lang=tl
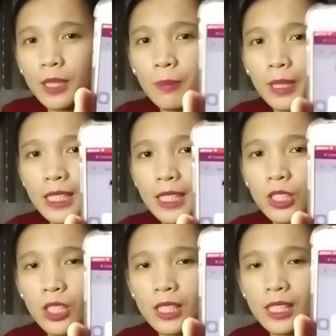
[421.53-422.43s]
na
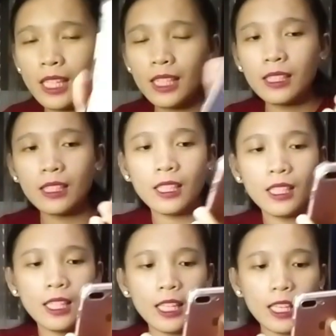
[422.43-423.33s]
message sent.
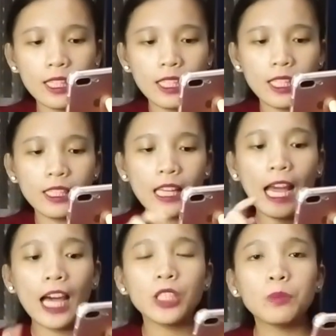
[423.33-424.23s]
And then,
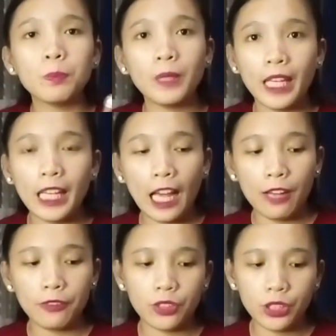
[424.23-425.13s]
add play
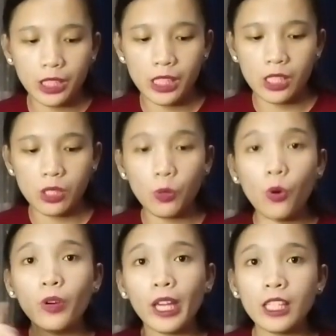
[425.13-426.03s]
after D. So,
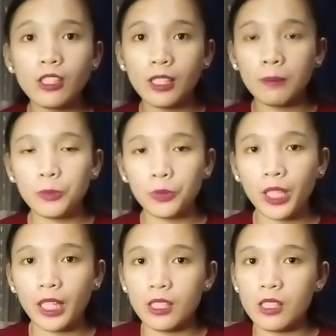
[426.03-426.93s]
okay nyo lang po
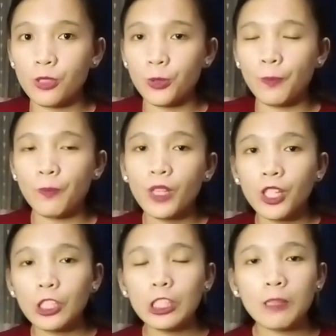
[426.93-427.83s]
yan. So,
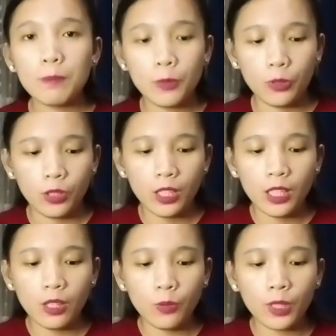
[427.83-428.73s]
yun lang po.
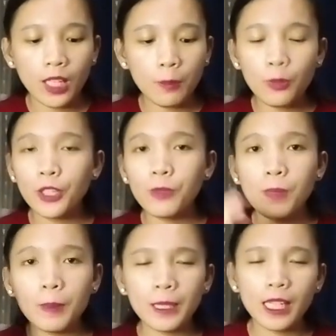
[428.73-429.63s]
Wala po kayong
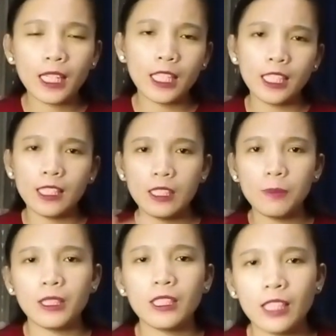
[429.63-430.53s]
babayaran,
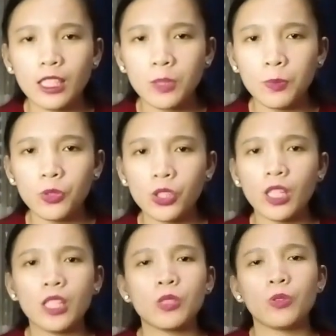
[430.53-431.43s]
unlimited text po
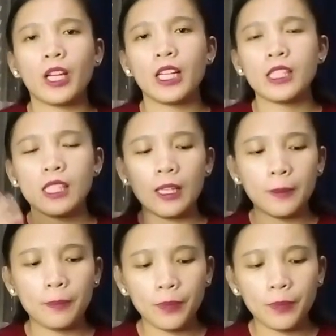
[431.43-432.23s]
siya. So kahit sa